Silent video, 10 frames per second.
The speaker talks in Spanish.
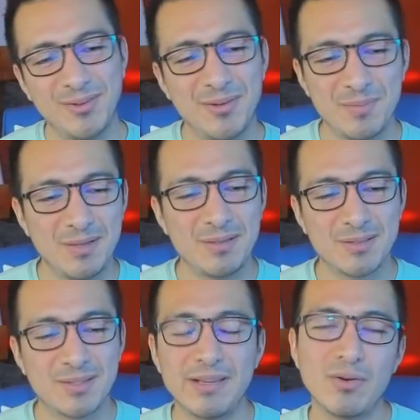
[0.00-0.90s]
¿no? Me
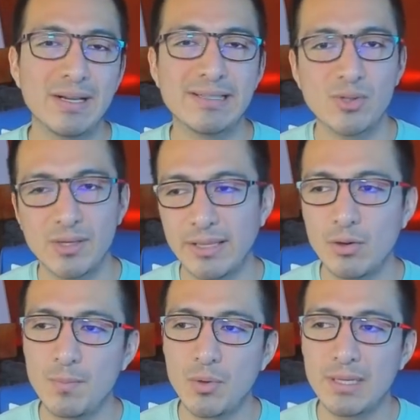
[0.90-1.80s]
tengo que soltar
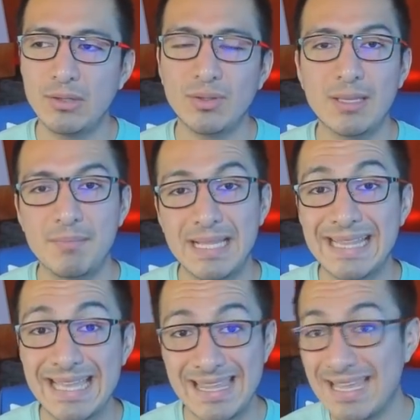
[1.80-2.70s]
un poquito también
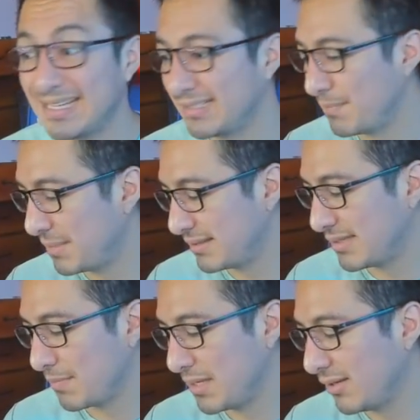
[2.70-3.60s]
de ideas, de
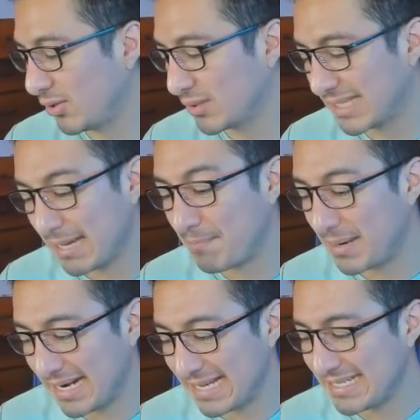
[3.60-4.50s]
pensamientos, que
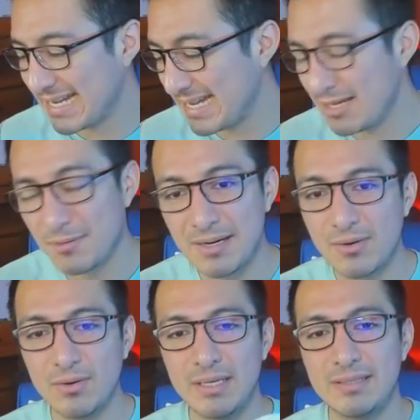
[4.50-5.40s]
para allá iba
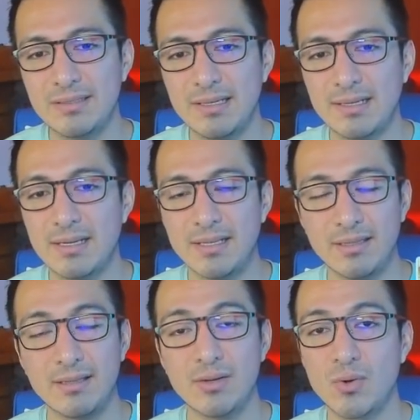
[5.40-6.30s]
con esta carta
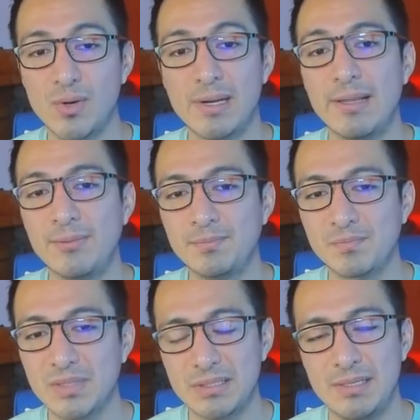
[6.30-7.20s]
del colgado,
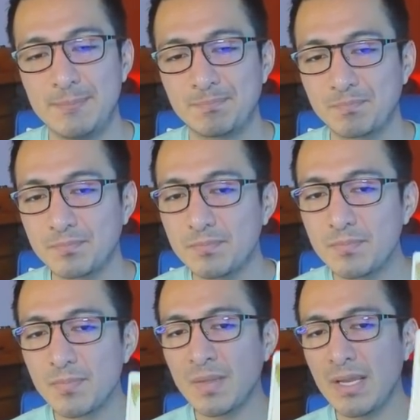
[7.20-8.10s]
¿sí?
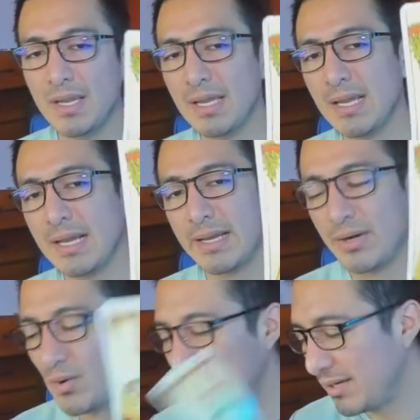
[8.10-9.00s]

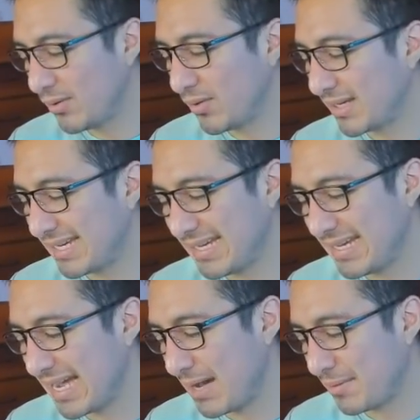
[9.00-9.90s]
Creo, Virgo,
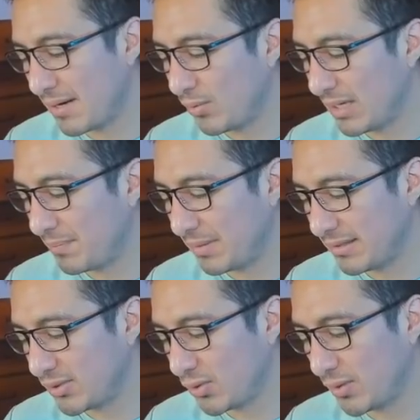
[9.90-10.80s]
que habrá una
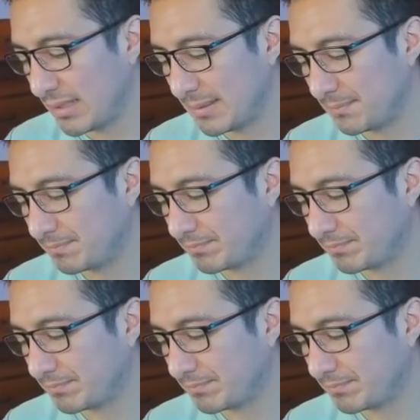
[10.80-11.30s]
persona.